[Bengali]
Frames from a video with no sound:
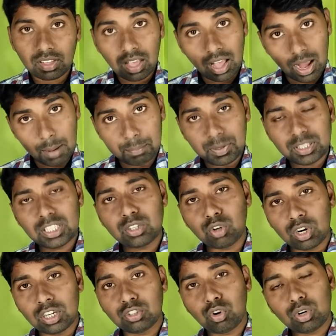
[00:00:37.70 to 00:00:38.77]
আপনাদের ডলার
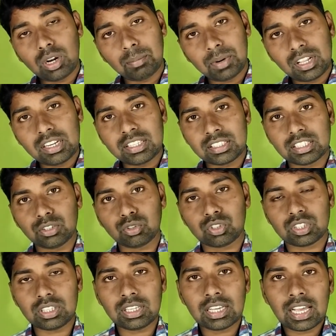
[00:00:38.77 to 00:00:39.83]
যখন আপনাদের ইচ্ছে হচ্ছে
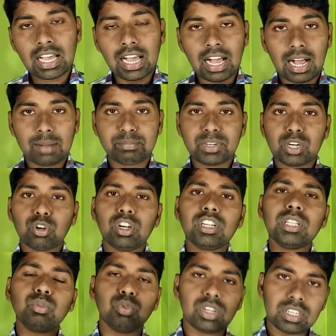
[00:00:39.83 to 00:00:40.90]
আপনার ডলারটা
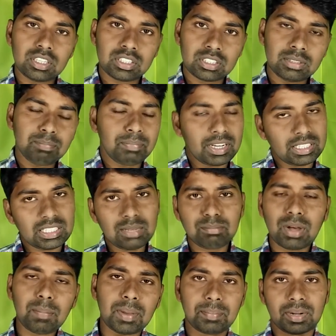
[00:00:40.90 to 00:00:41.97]
তুলে নিচ্ছেন পেটিএম বা
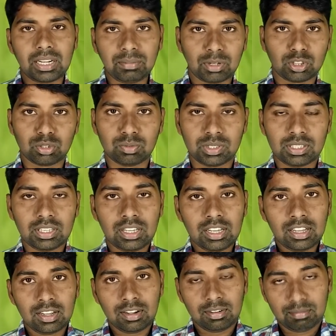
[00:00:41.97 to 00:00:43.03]
পেপালের মাধ্যমে
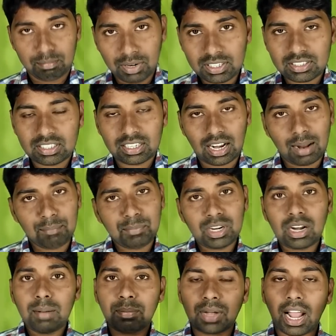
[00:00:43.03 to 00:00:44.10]
বাট আপনারা
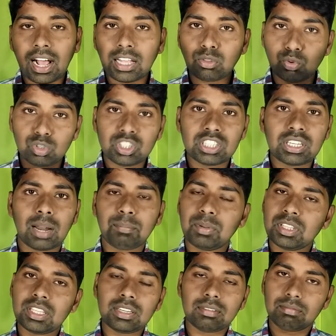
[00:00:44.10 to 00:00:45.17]
টাকা তুলছেন
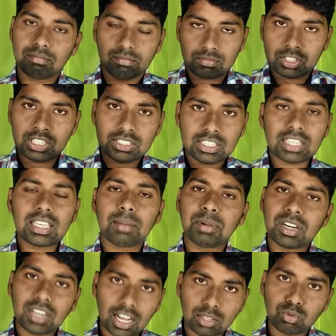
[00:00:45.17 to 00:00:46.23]
আপনাদের ঠিকঠাকই আপনারা
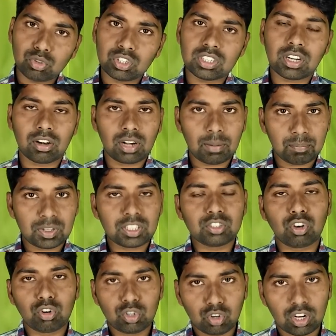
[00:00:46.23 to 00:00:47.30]
টাকা তুলছেন কারণ আপনাদের
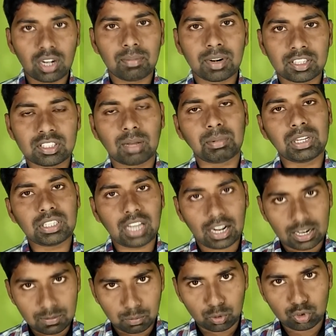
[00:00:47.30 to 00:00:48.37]
যখন ডলার বাড়ছে আপনার টাকার
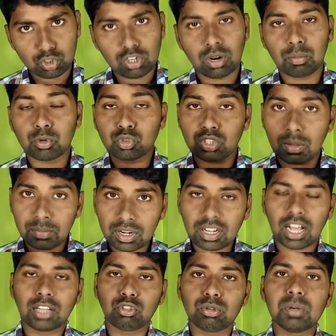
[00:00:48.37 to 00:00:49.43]
প্রয়োজন হলে অবশ্যই আপনারা টাকা
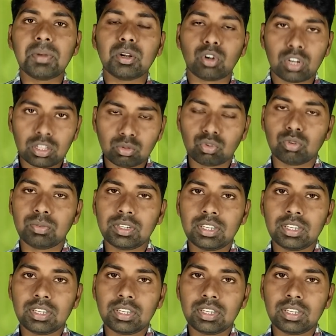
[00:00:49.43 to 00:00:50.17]
তুলবেন বা ডলার তুলবেন